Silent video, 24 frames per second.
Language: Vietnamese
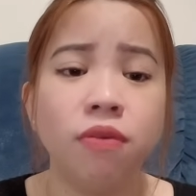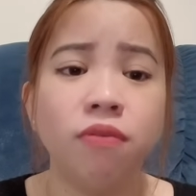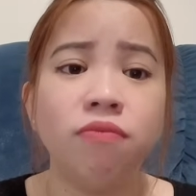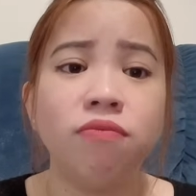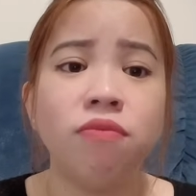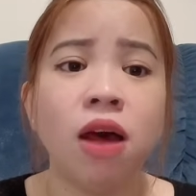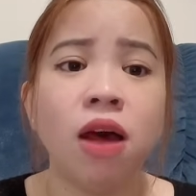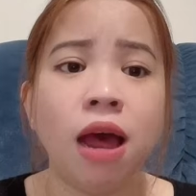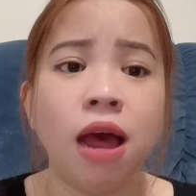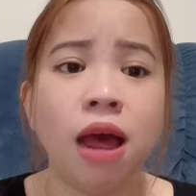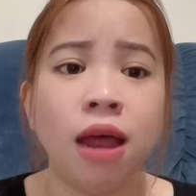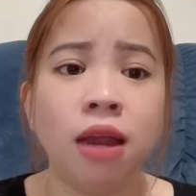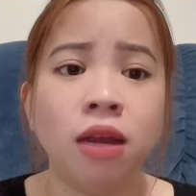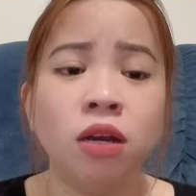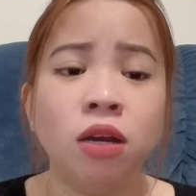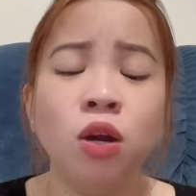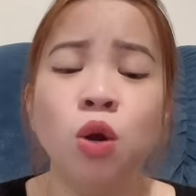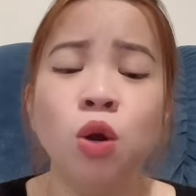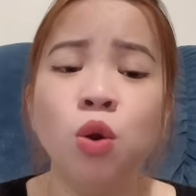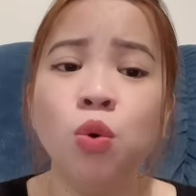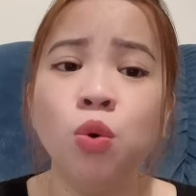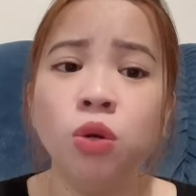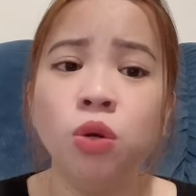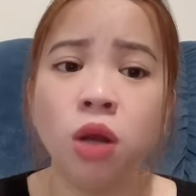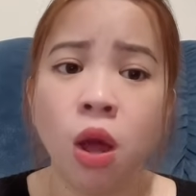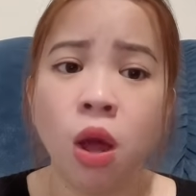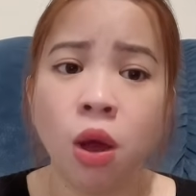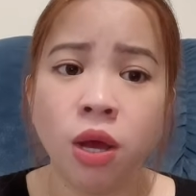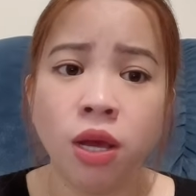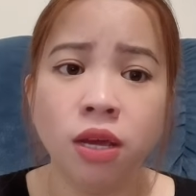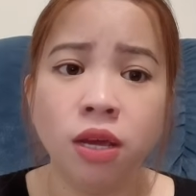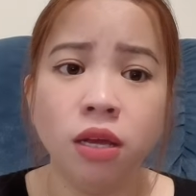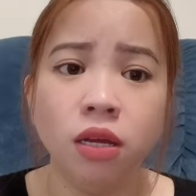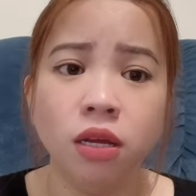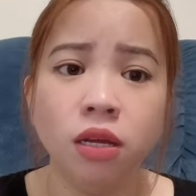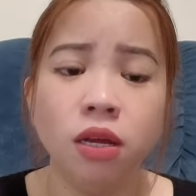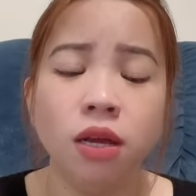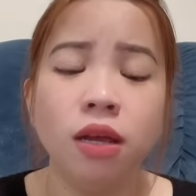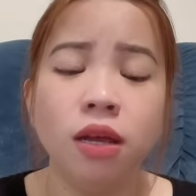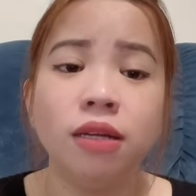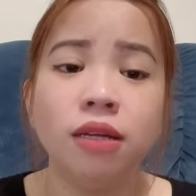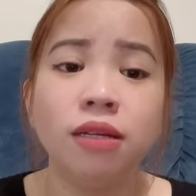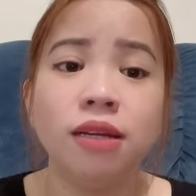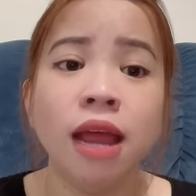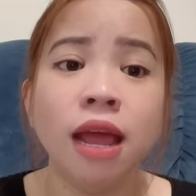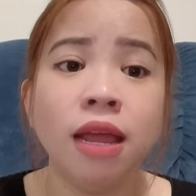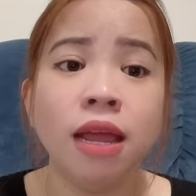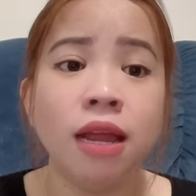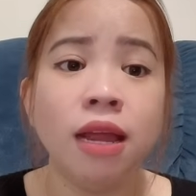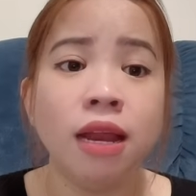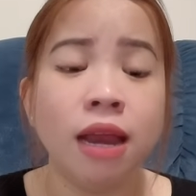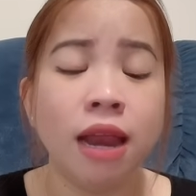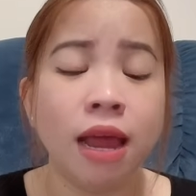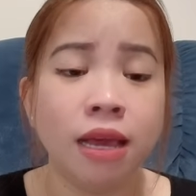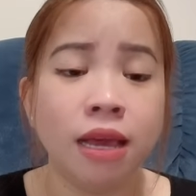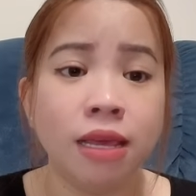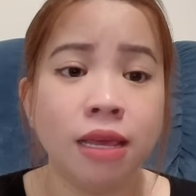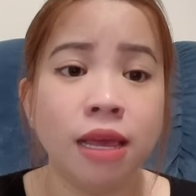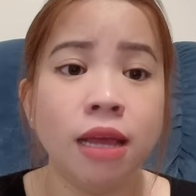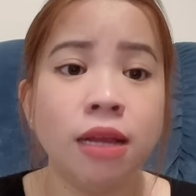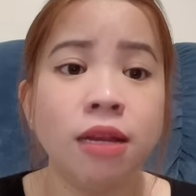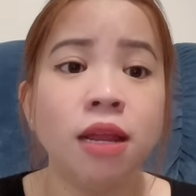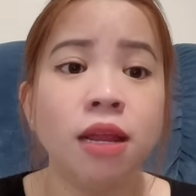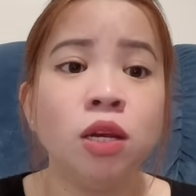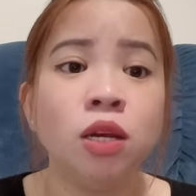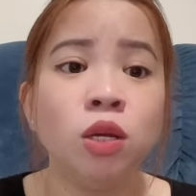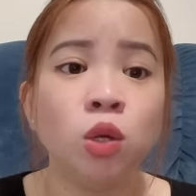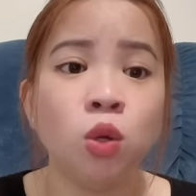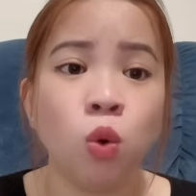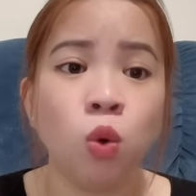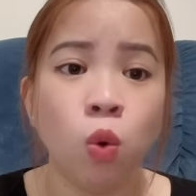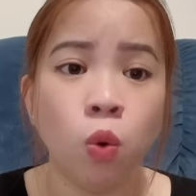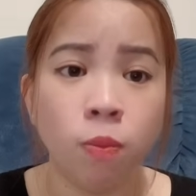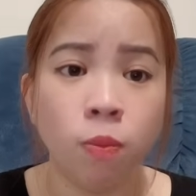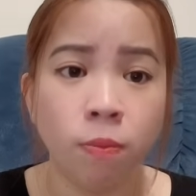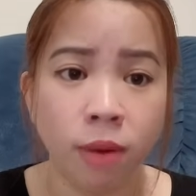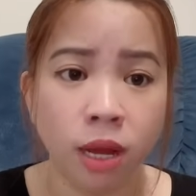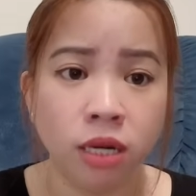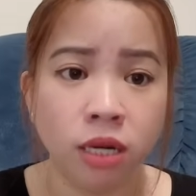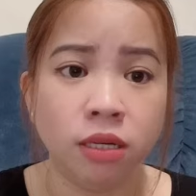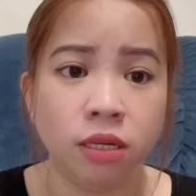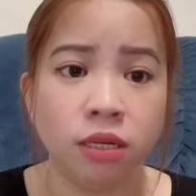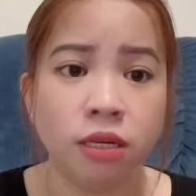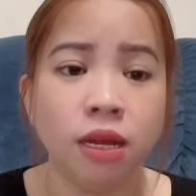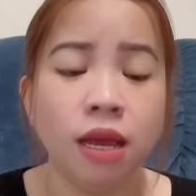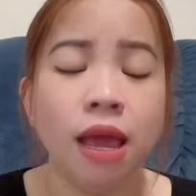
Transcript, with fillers: và ảnh luôn nói đây là gia đình của mình